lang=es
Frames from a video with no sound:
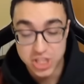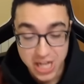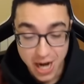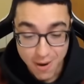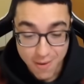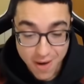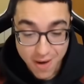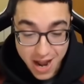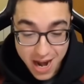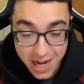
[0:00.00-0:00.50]

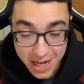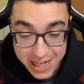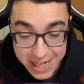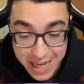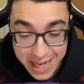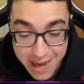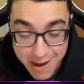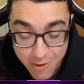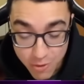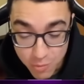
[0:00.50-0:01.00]
chaval,
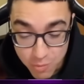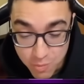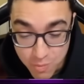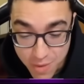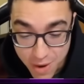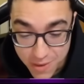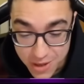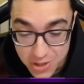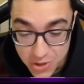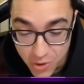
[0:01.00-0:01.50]
que me
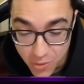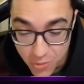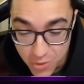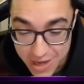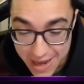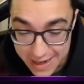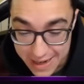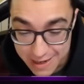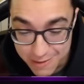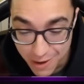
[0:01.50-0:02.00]
he venido
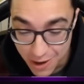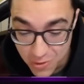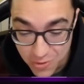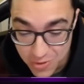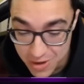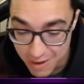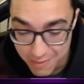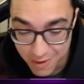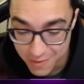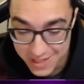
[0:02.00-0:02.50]
muy arriba
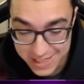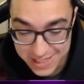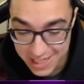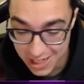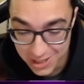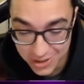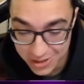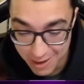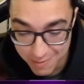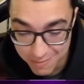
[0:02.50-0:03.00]
Nunca me había
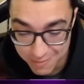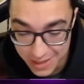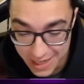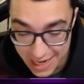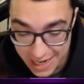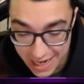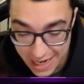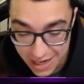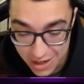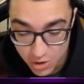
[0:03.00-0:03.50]
salido tan
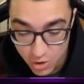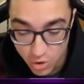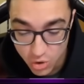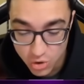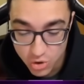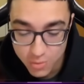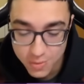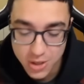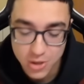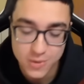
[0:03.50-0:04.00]
bien, eh No,
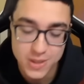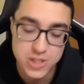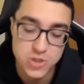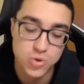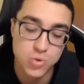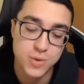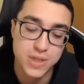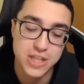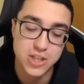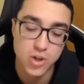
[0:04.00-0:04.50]
no me robéis
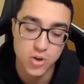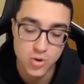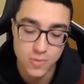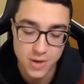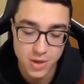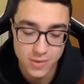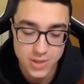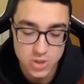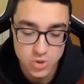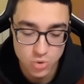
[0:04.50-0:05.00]
cubitos, no me
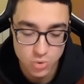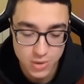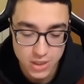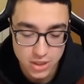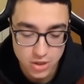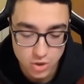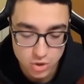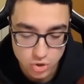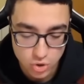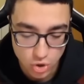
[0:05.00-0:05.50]
robéis
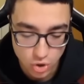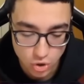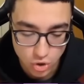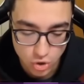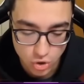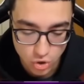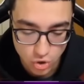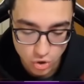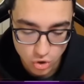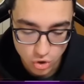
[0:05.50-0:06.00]
cubitos No,
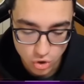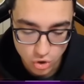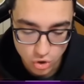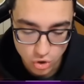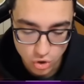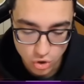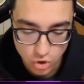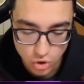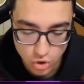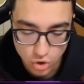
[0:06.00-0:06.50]
no, no, no,
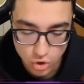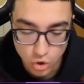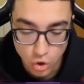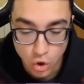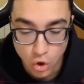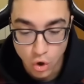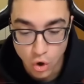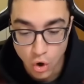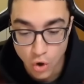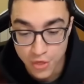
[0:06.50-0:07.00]
no, no,
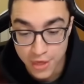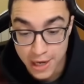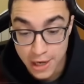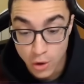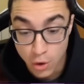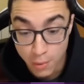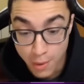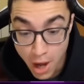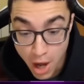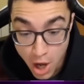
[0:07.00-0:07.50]

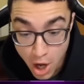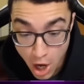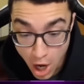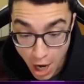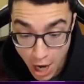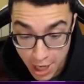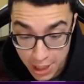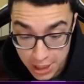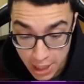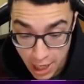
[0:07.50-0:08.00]
no, va
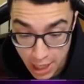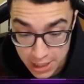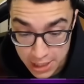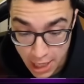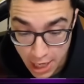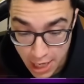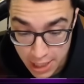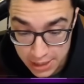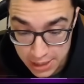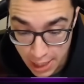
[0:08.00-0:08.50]
Ay,
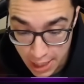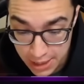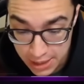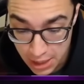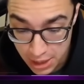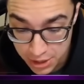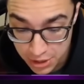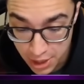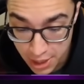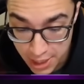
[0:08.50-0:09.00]
ay, ay, ay, ¿qué
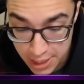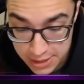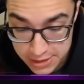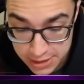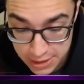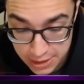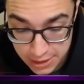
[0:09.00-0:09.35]
hacéis?